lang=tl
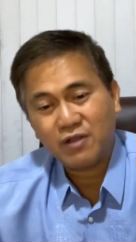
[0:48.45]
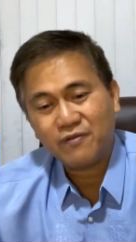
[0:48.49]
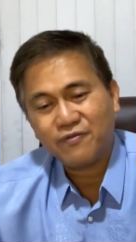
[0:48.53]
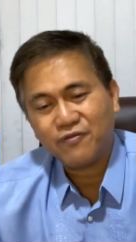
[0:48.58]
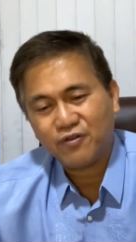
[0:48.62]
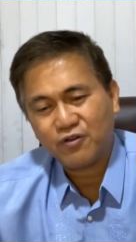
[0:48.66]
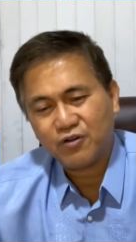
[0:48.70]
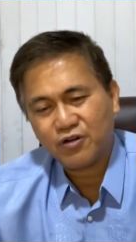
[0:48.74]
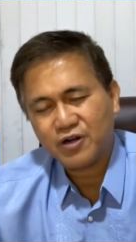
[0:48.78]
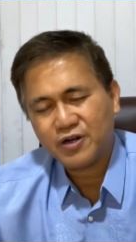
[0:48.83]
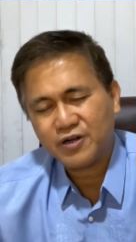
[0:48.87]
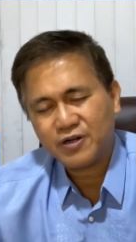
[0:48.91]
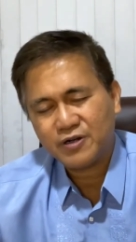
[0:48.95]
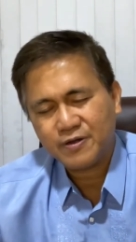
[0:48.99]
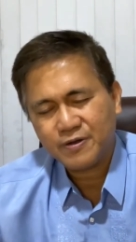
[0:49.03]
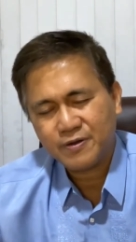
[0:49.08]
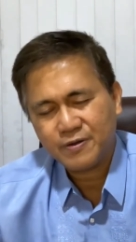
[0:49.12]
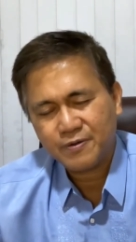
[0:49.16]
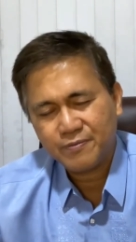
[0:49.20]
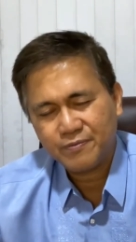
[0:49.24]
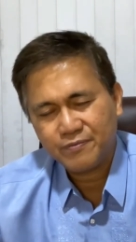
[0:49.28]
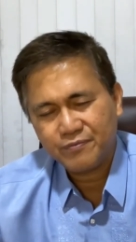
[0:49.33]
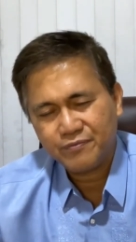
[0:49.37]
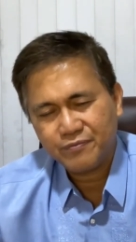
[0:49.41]

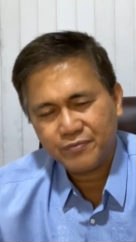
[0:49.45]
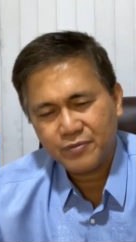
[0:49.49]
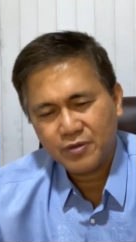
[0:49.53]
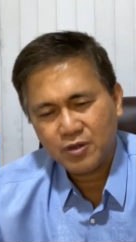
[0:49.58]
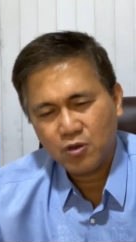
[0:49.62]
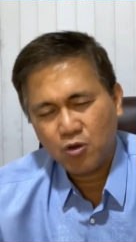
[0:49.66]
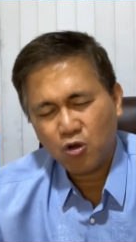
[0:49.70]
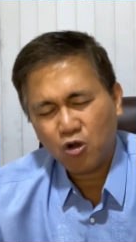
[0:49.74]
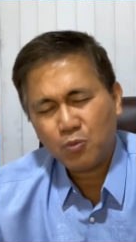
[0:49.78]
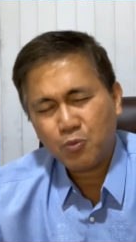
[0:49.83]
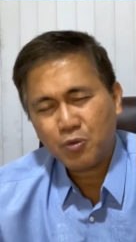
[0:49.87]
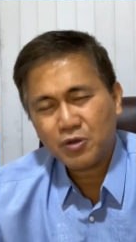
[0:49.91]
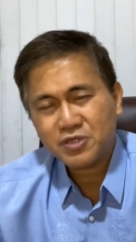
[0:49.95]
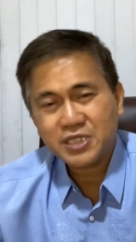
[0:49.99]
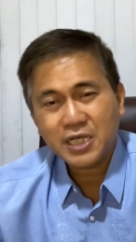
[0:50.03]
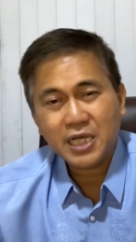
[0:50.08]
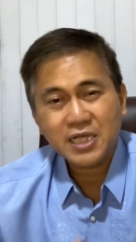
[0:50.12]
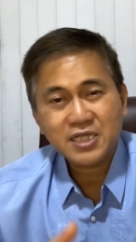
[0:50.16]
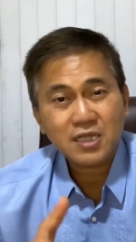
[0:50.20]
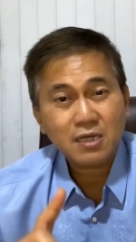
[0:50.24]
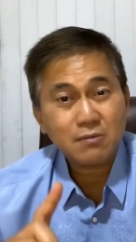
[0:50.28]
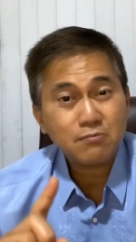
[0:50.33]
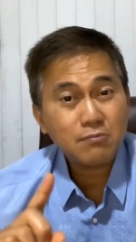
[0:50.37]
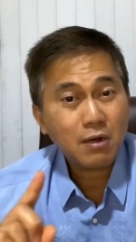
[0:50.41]
2024, ukol po sa
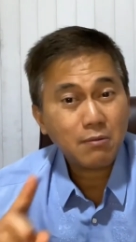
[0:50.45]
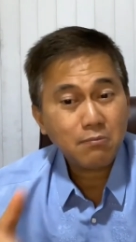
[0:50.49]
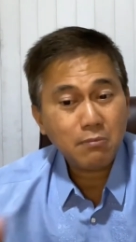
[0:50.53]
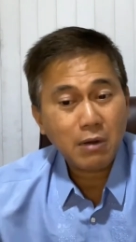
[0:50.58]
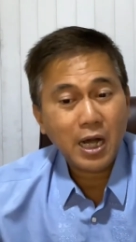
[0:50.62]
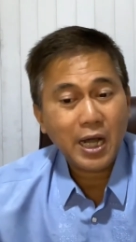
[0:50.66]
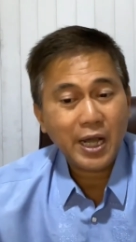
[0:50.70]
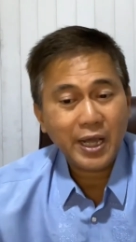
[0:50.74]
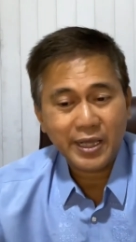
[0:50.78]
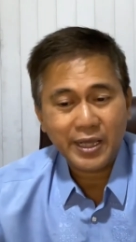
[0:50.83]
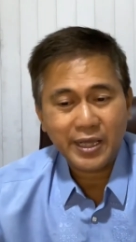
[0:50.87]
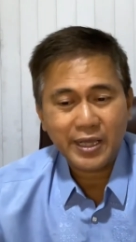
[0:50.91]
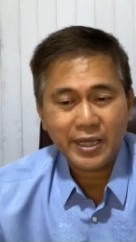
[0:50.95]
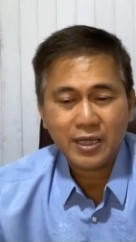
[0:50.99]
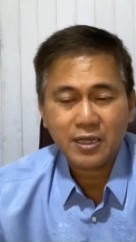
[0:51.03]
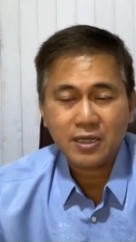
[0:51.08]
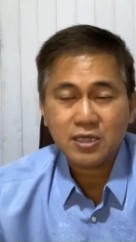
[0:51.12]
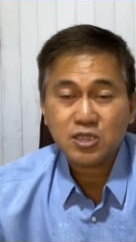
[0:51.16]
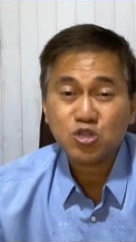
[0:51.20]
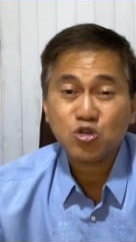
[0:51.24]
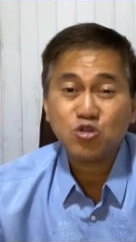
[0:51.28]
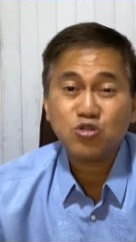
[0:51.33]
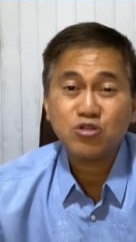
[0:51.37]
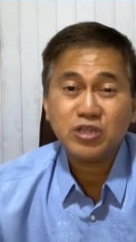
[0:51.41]
isang
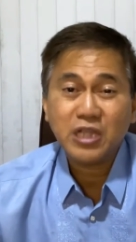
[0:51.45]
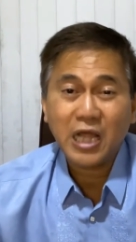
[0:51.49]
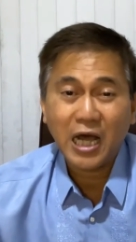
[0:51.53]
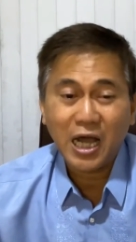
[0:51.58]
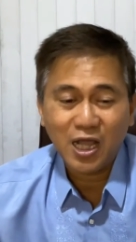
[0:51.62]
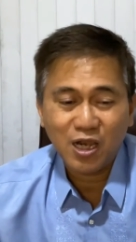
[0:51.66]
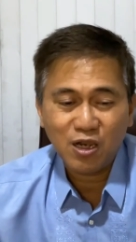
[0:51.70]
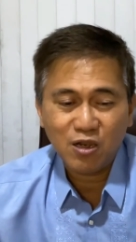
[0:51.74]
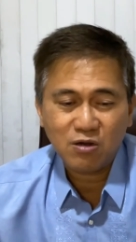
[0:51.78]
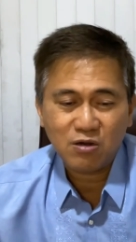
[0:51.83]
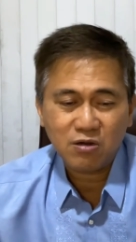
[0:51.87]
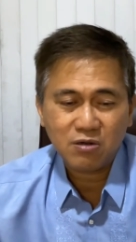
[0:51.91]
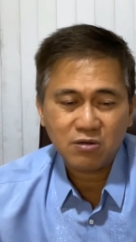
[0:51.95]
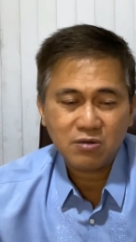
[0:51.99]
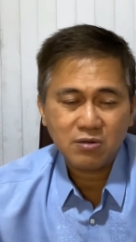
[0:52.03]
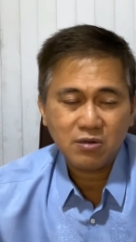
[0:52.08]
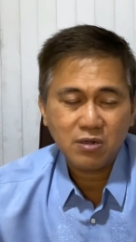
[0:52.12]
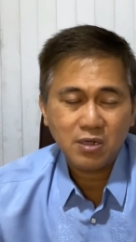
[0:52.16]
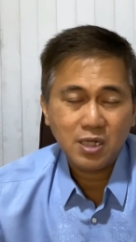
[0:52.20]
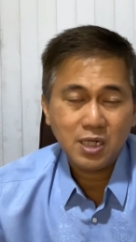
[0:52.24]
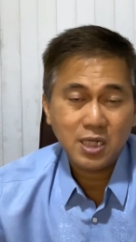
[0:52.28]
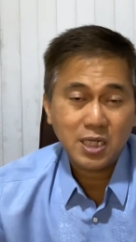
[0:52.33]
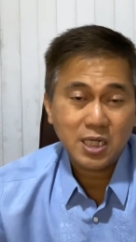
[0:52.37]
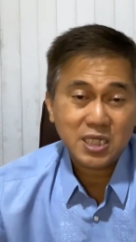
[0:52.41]
babaeng sundalong
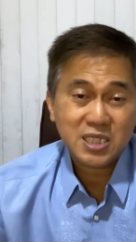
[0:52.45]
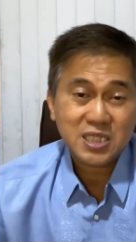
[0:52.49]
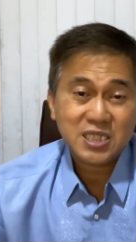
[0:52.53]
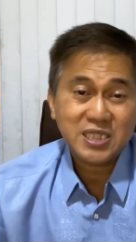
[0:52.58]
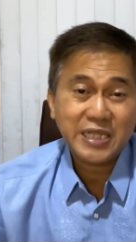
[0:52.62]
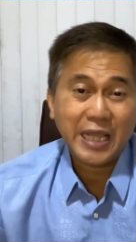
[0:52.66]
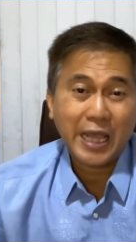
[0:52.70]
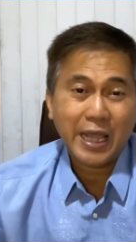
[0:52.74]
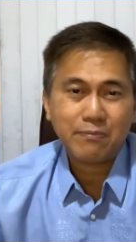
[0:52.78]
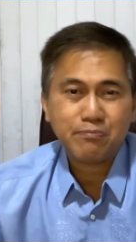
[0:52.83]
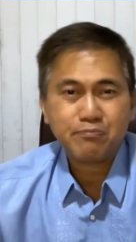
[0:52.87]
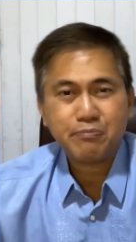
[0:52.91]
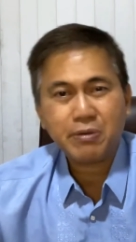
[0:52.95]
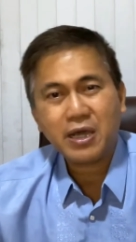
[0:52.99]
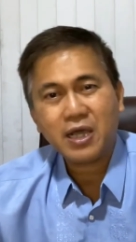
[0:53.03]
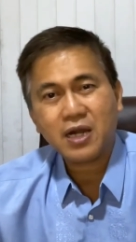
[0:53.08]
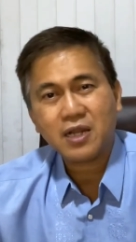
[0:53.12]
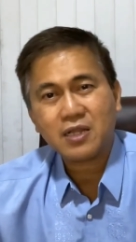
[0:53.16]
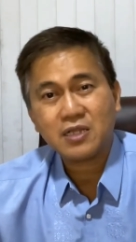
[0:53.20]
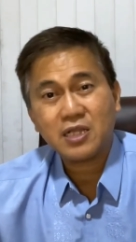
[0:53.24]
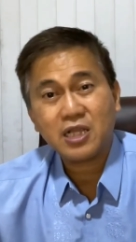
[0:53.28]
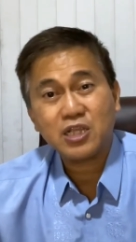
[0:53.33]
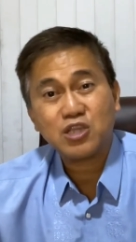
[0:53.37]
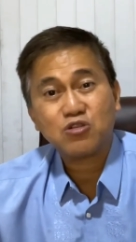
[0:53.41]

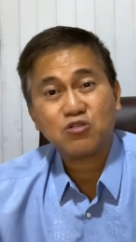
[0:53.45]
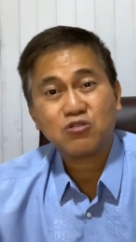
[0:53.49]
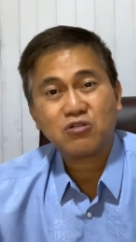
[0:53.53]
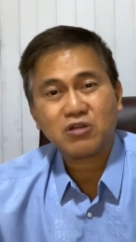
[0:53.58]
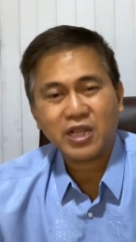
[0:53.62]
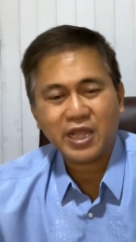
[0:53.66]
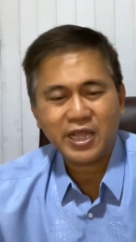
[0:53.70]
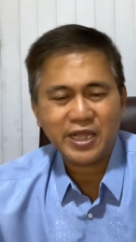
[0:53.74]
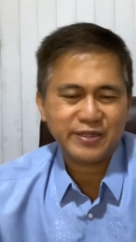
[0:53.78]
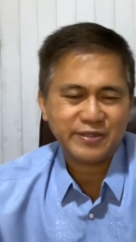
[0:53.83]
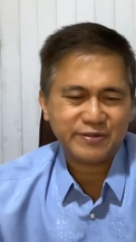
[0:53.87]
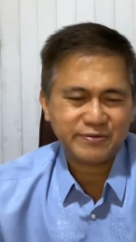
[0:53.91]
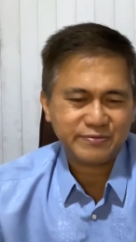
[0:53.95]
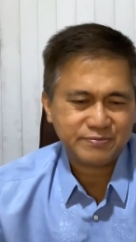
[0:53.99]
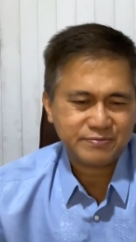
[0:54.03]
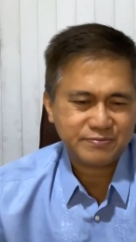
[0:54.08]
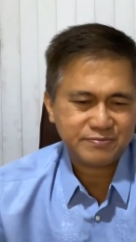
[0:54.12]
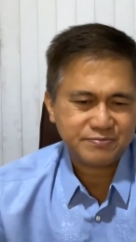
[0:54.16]
sniper ng Ukraine.